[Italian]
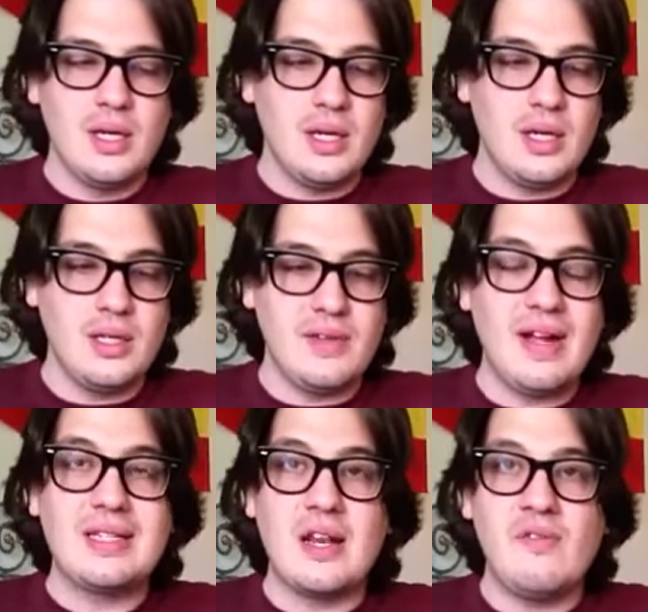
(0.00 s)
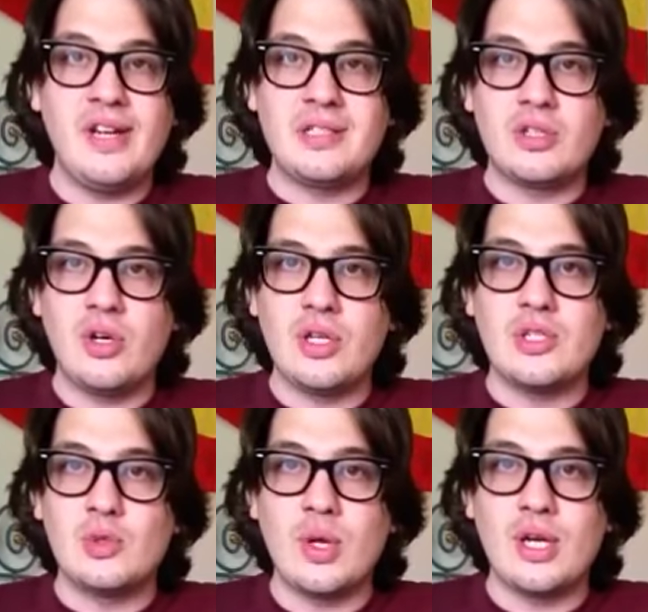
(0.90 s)
eh, di Walter Veltroni
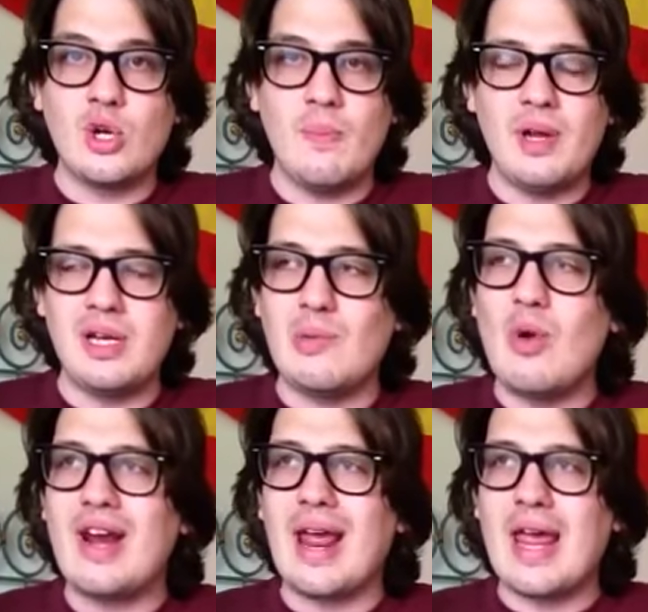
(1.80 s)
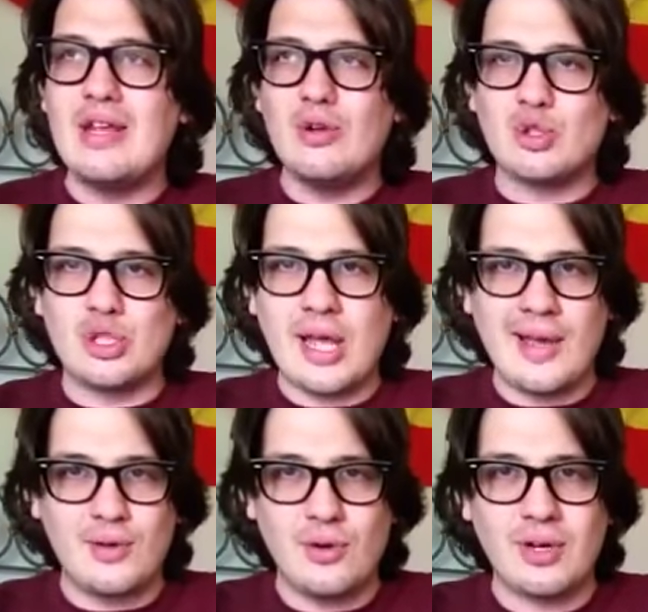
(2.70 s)
su Enrico Berlinguer e io ci
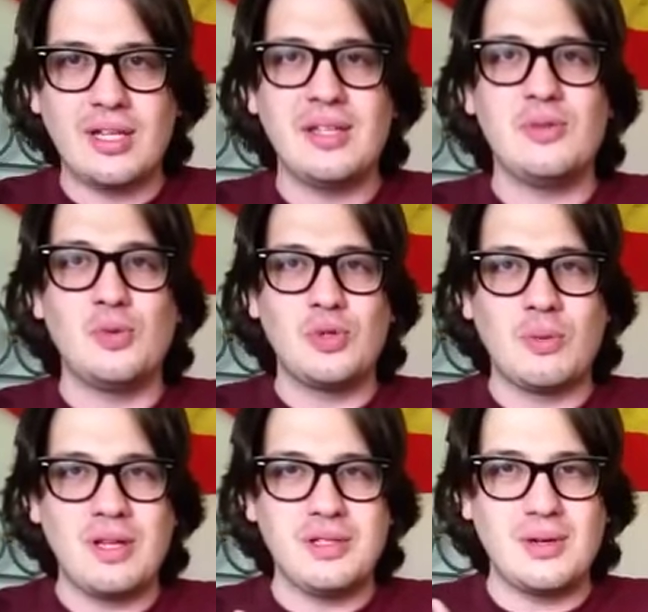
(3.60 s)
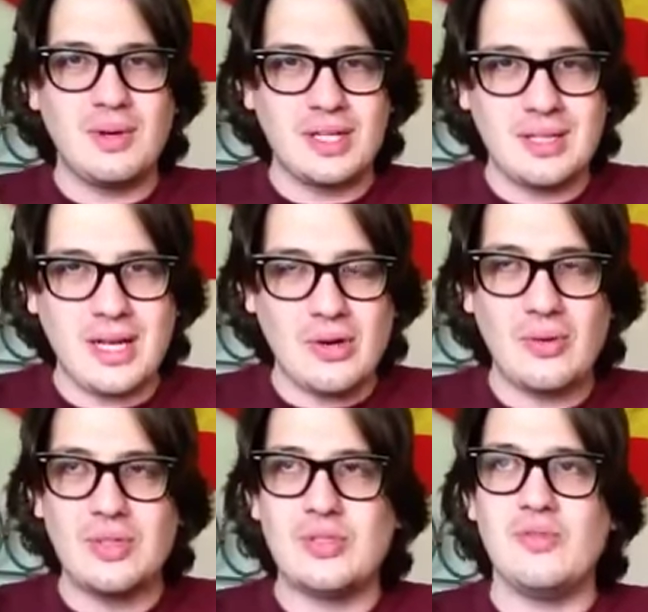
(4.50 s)
tengo, Candy, di tutti quanti a guardarlo
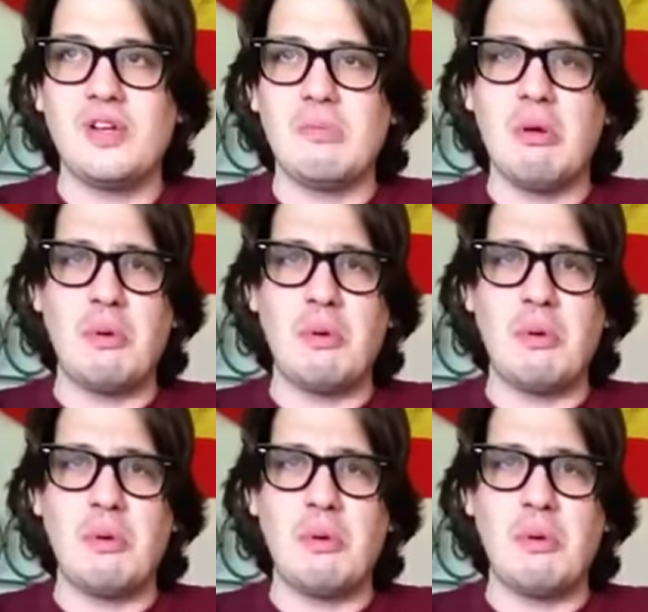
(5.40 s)
questo film,